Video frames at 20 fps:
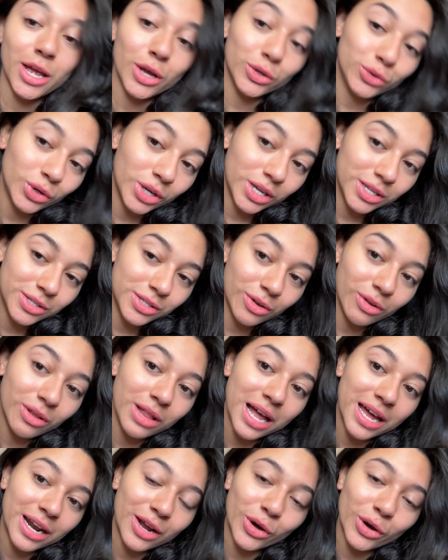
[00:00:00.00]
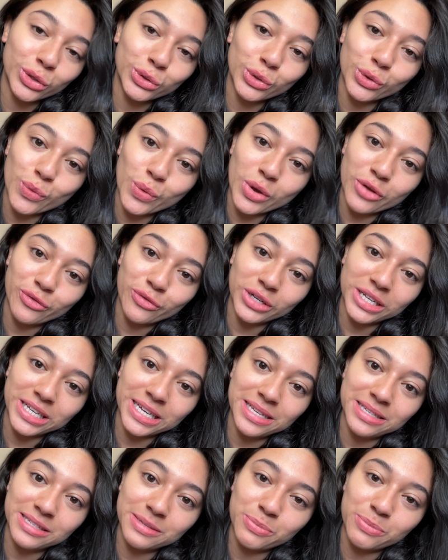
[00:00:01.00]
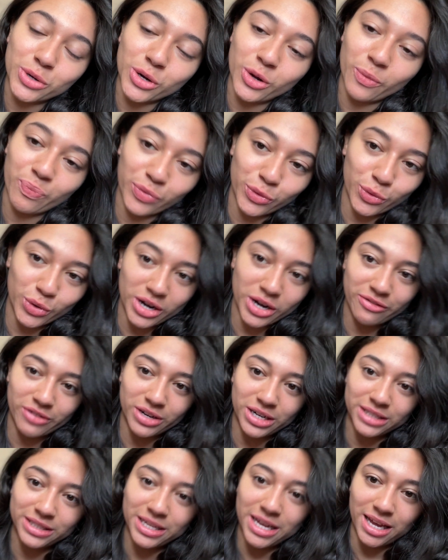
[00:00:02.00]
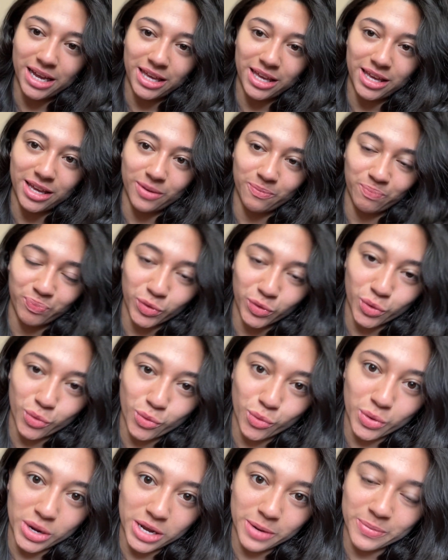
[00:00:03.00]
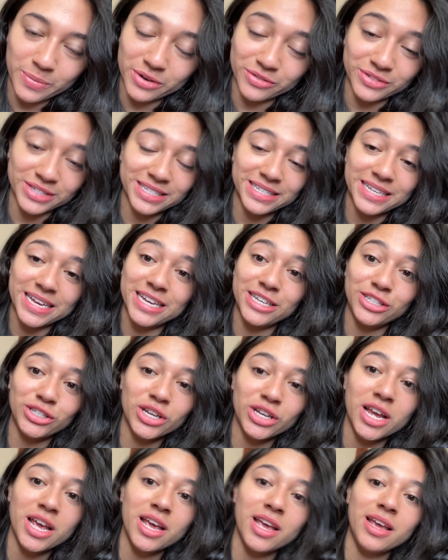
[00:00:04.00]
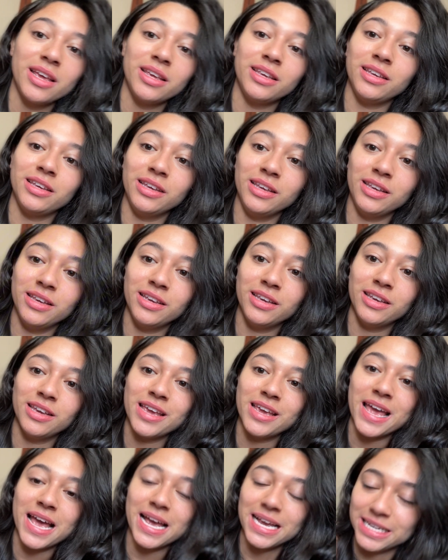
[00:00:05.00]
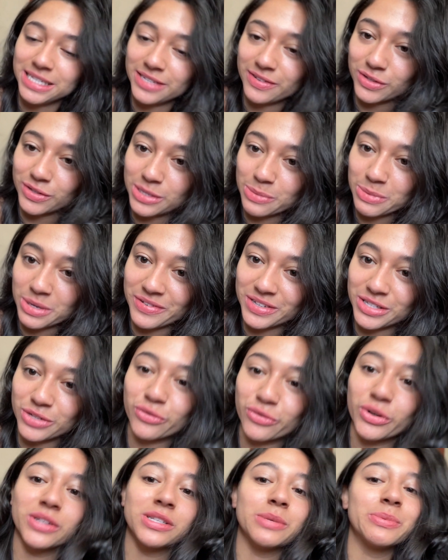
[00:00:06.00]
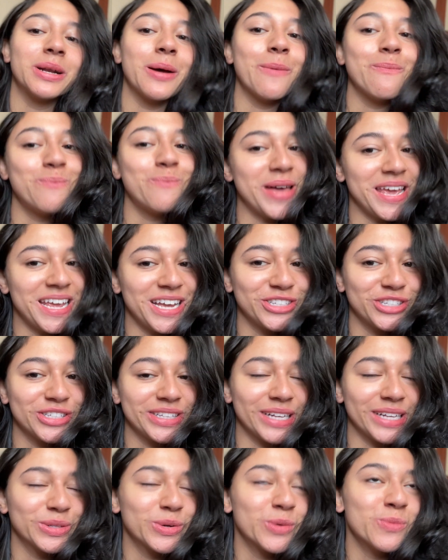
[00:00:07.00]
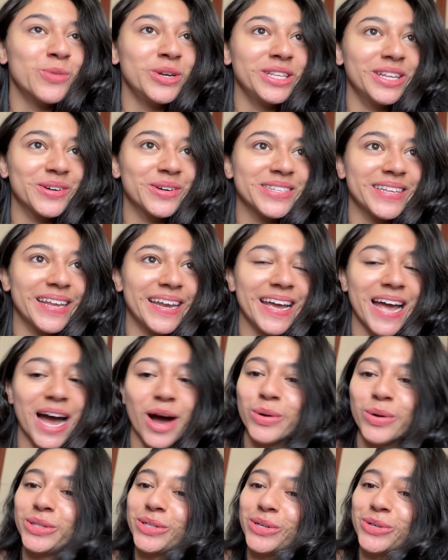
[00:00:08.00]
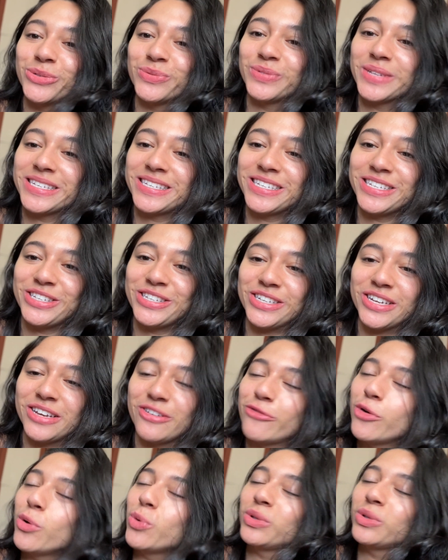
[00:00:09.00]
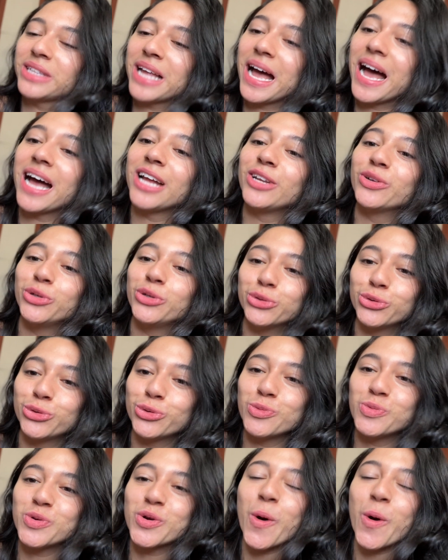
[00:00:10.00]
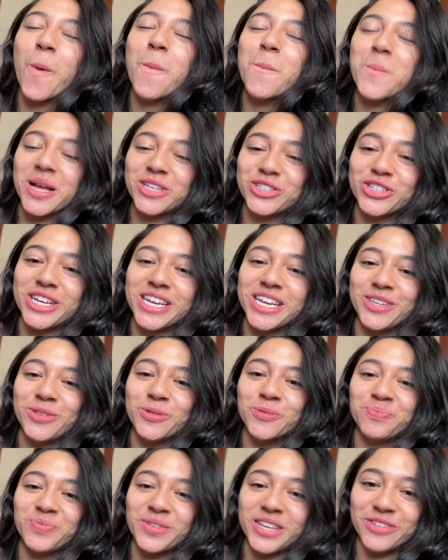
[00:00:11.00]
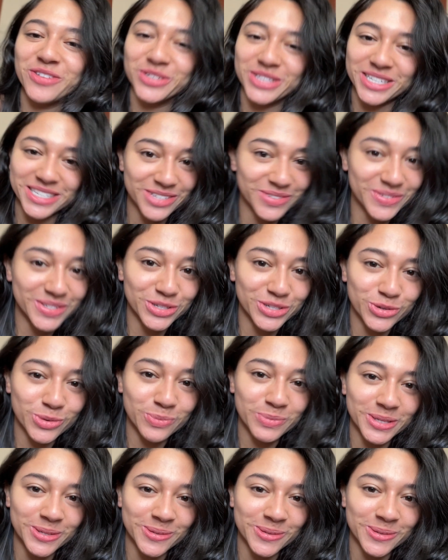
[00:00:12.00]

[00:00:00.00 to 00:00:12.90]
Eu troquei de celular, agora eu tô com o iPhone 15 Pro. Tô gravando até aqui com ele pra vocês. E esse final de semana vai ser um final de semana bem agitado, com muita coisa legal. Então decidi voltar no YouTube com o pé direito e vou trazer vocês comigo.